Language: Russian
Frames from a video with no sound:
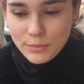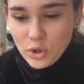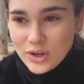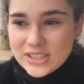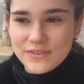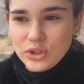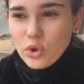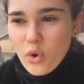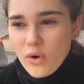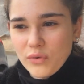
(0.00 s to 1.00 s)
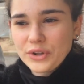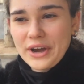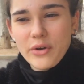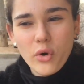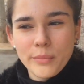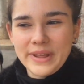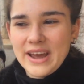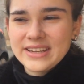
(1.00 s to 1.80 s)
много цветов, он огромный.